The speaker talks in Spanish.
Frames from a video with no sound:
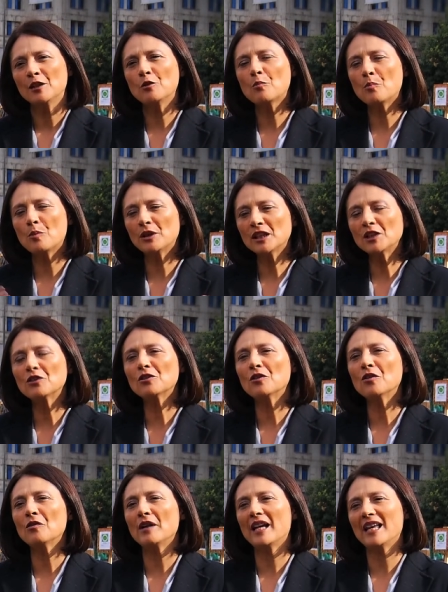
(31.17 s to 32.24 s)
de un
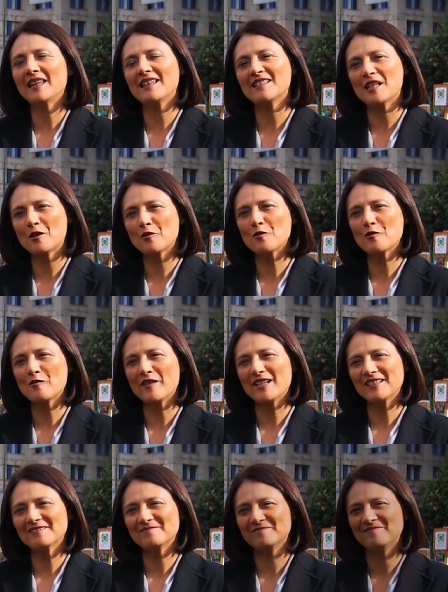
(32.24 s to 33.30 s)
bonito eh, desarrollo urbano.